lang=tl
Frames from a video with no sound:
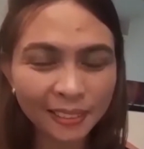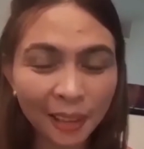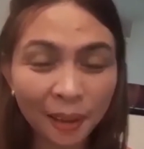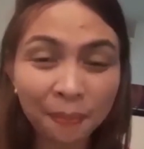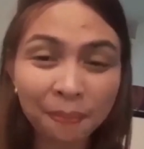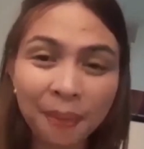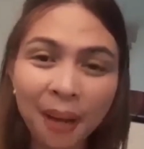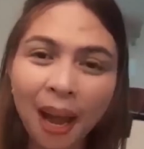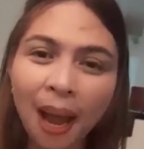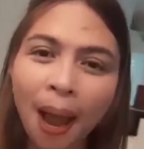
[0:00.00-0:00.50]

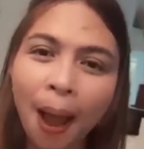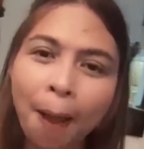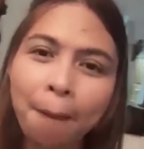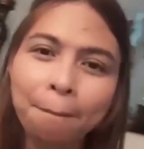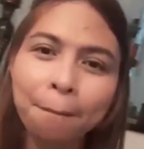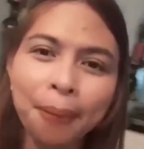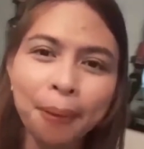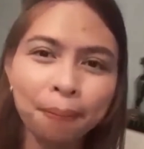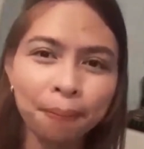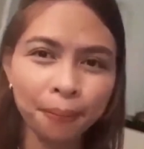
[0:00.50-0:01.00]
I'm
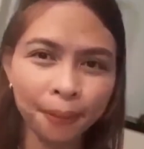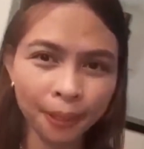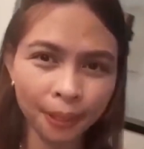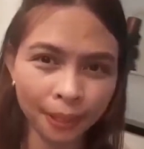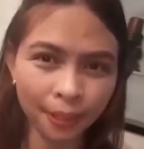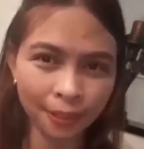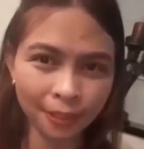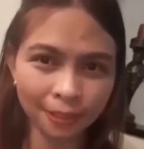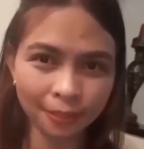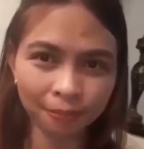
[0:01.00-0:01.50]
happy for
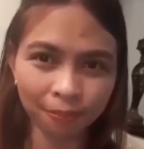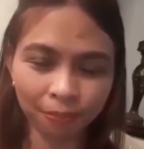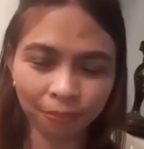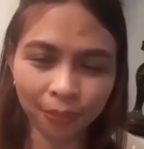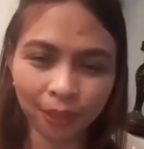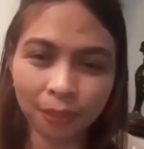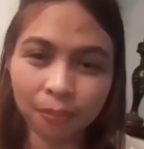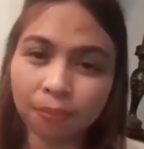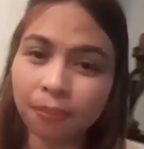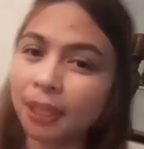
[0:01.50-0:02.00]
you.
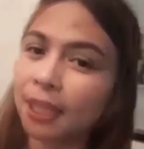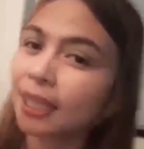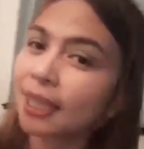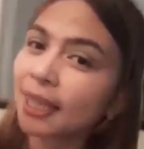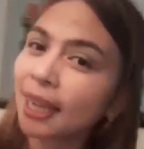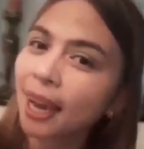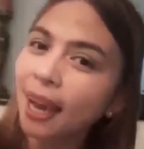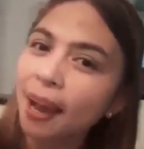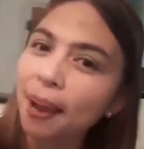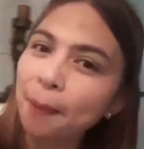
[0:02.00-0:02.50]
I'm very
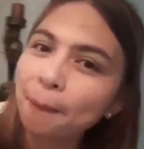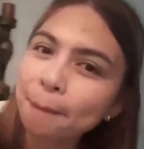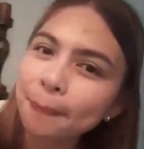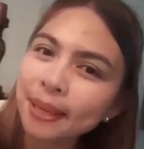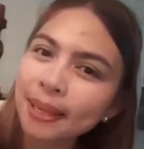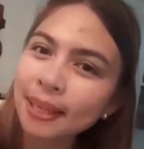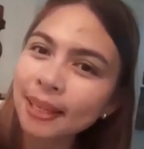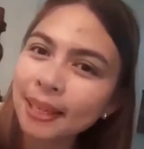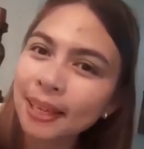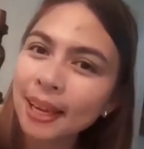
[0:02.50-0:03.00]

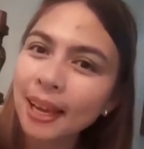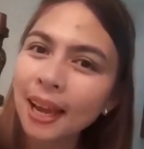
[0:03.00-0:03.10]
happy.